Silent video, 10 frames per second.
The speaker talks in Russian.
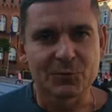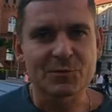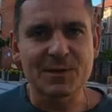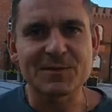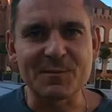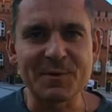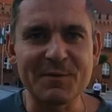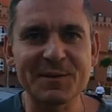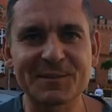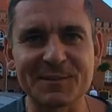Друзья, всем
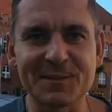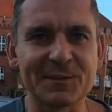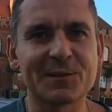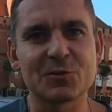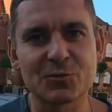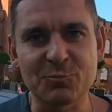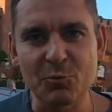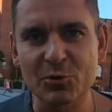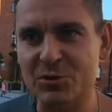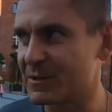привет! Я нахожусь в
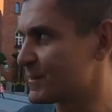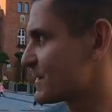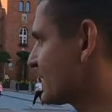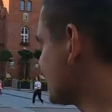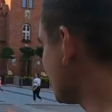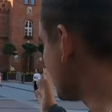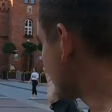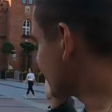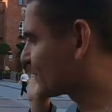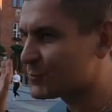Польше. Сзади
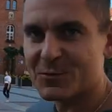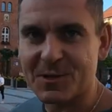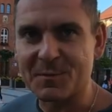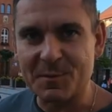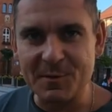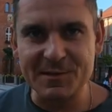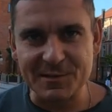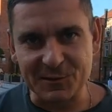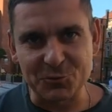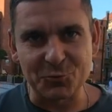меня то самое
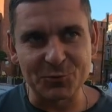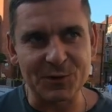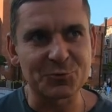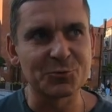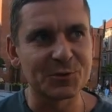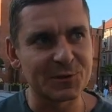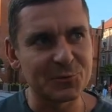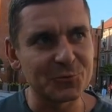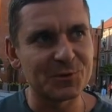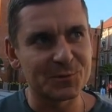место, откуда, откуда
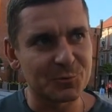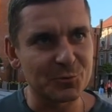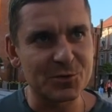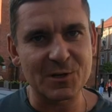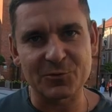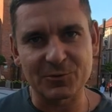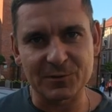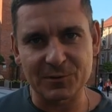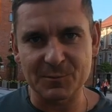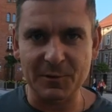люди получают
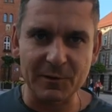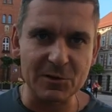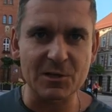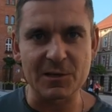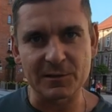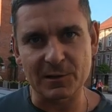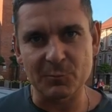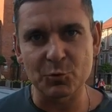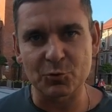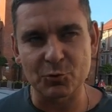э, приглашение на
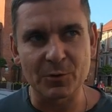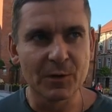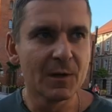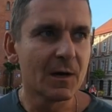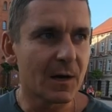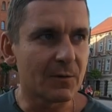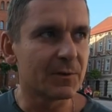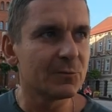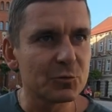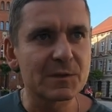работу, а,
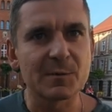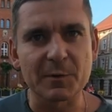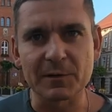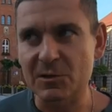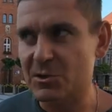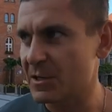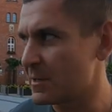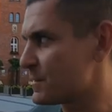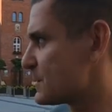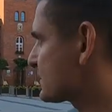воевудские
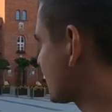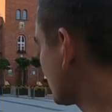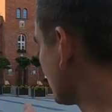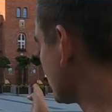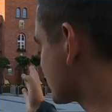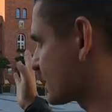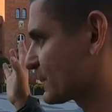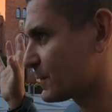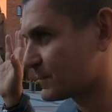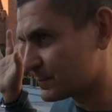приглашения. Здесь
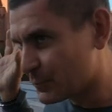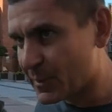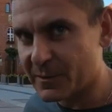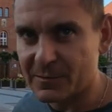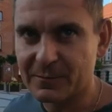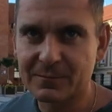находится мэр